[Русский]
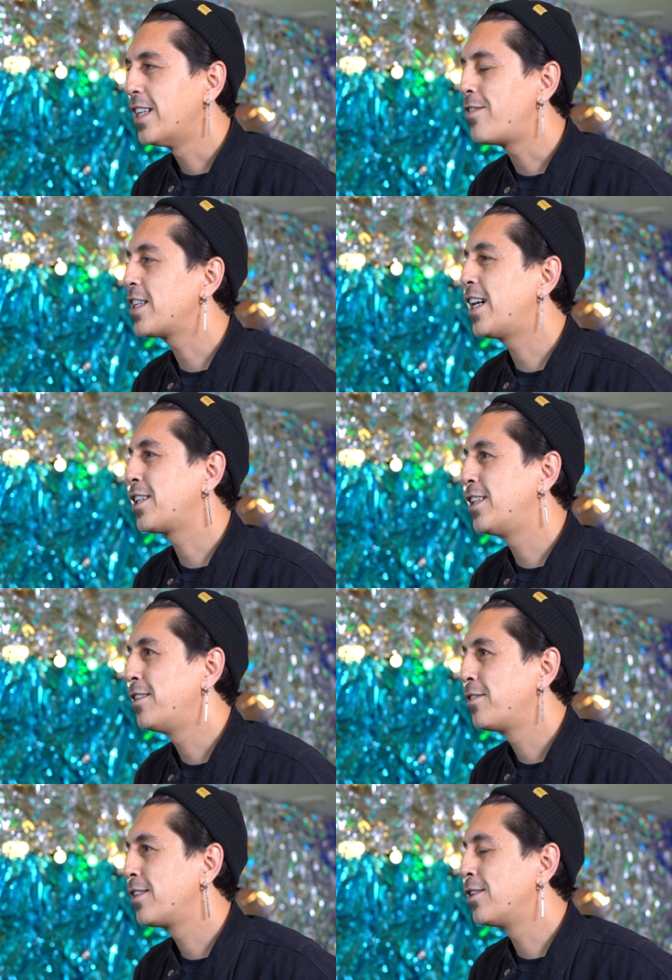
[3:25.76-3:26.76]
Наверное,
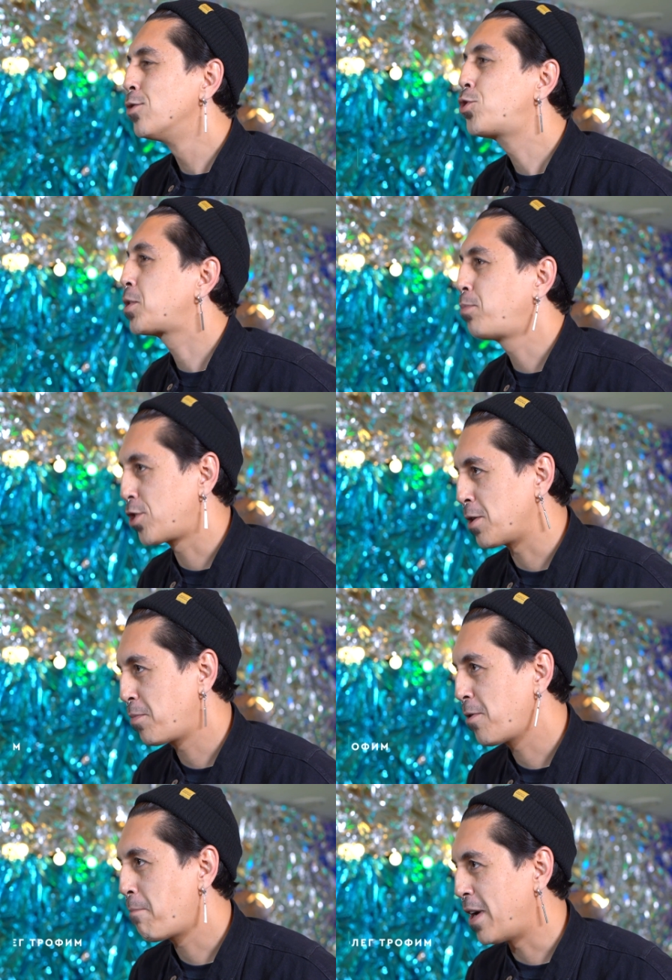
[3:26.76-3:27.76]
это лучший способ
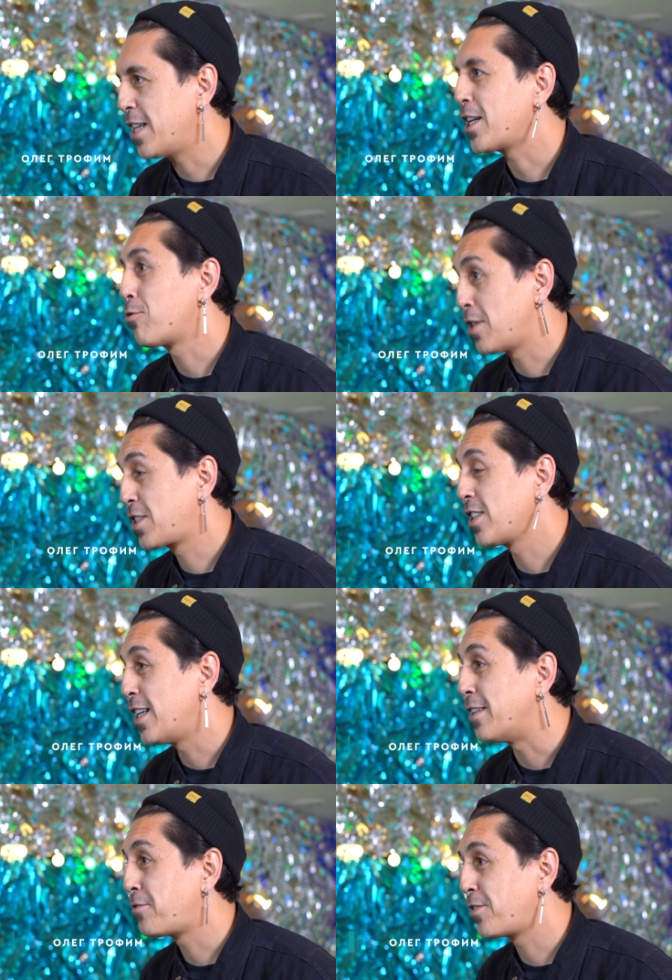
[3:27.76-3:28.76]
понять, как у нас
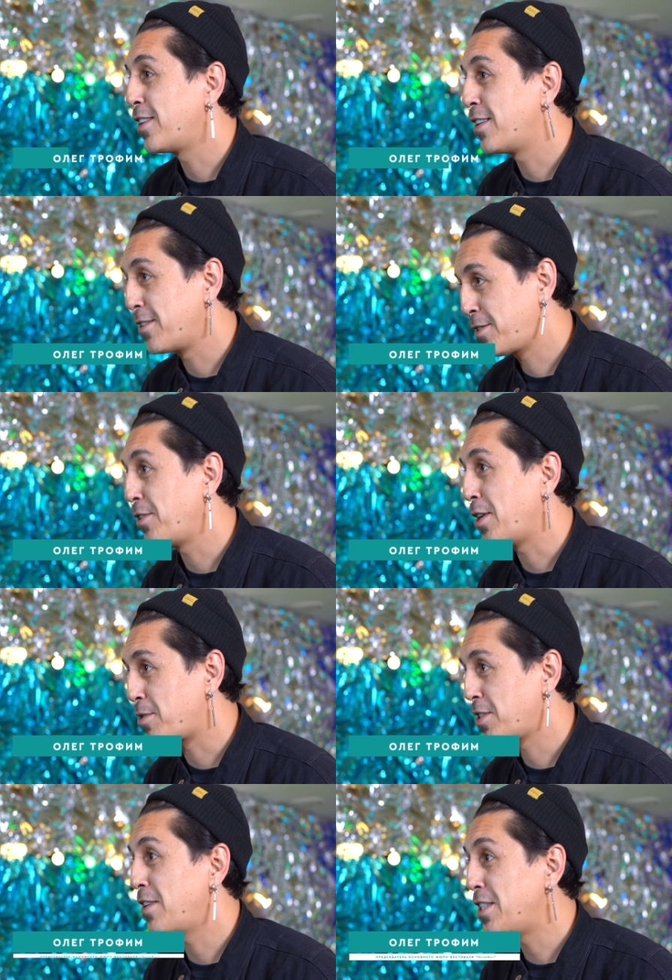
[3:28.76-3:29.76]
дела в э, сфере
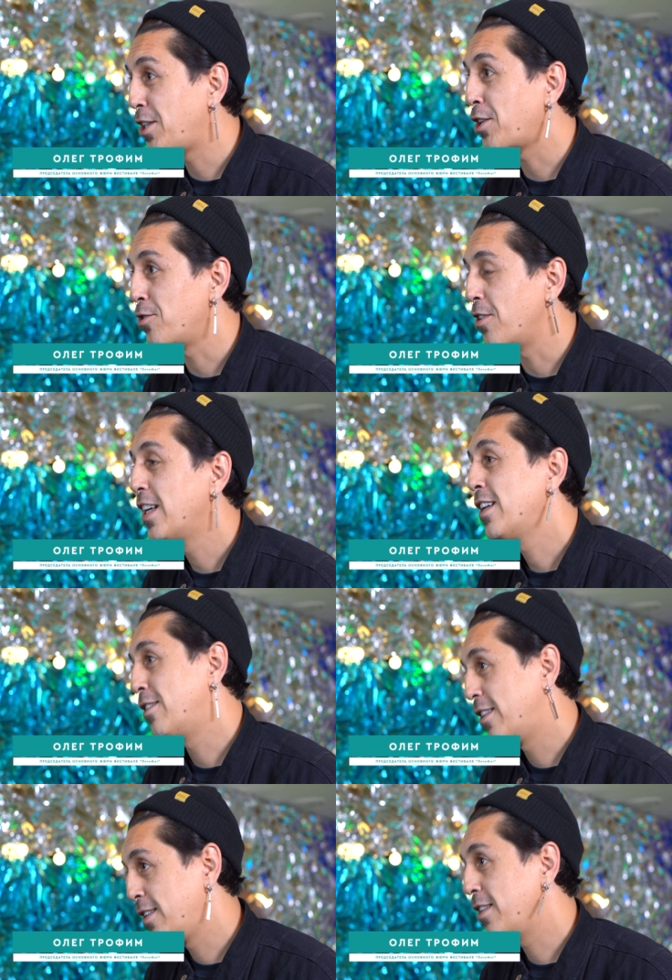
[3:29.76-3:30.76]
образования и кино,
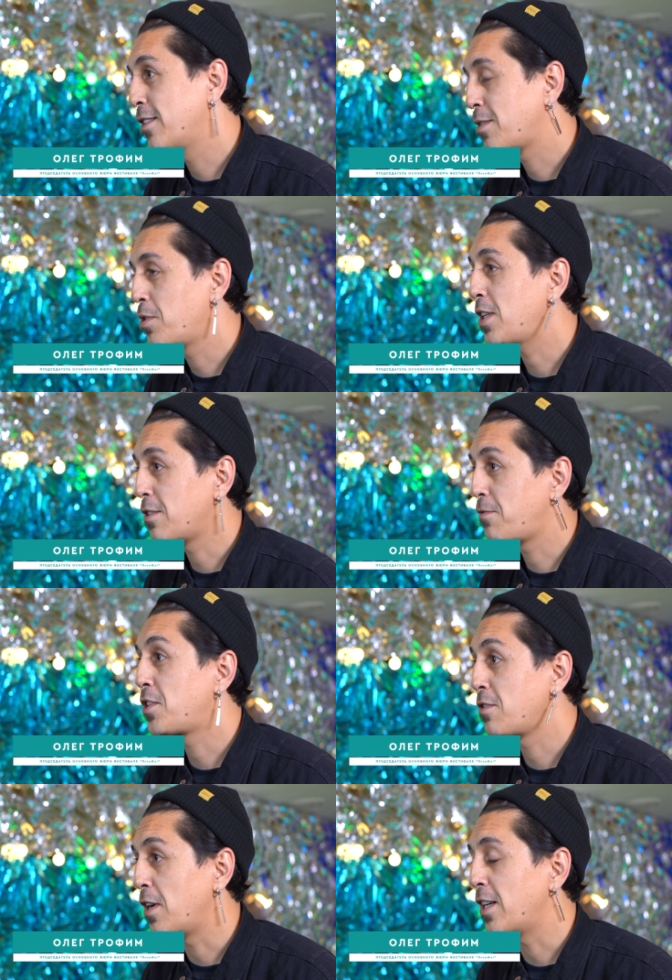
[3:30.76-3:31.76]
э, смотреть на
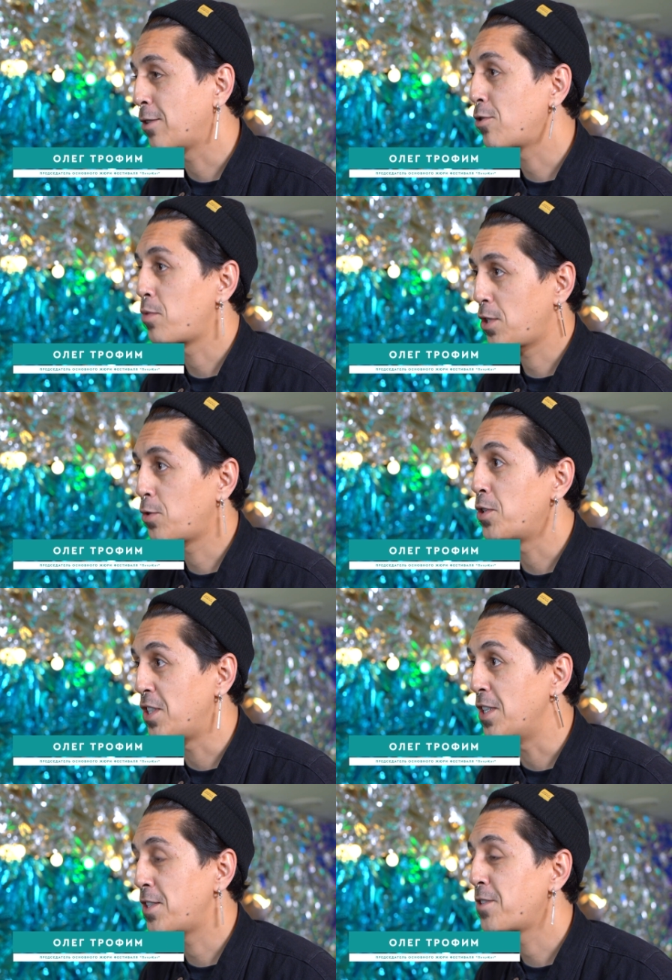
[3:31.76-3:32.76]
фестиваль, который происходит
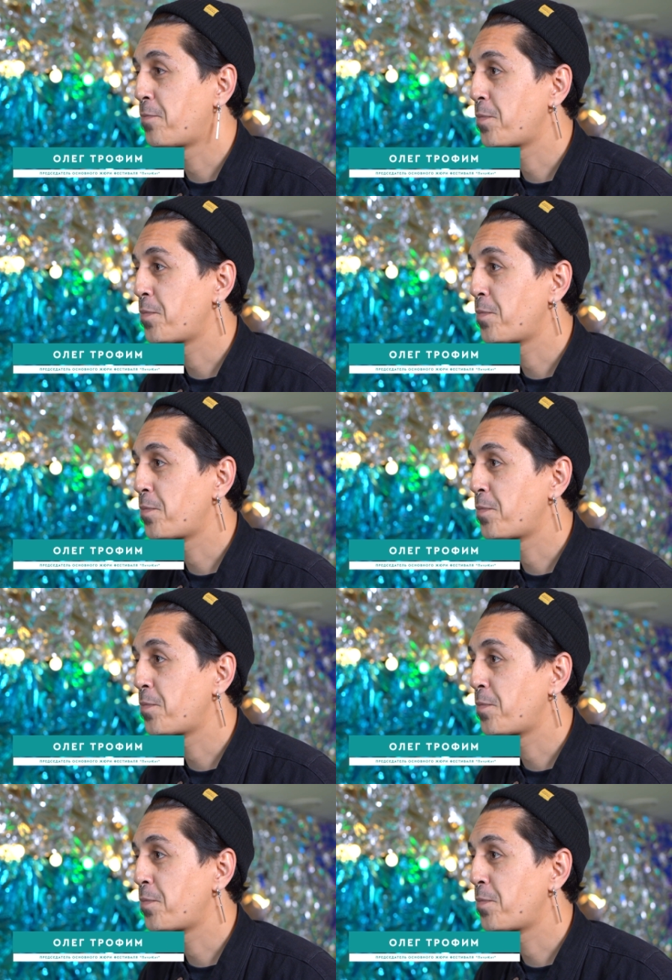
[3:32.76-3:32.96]
здесь.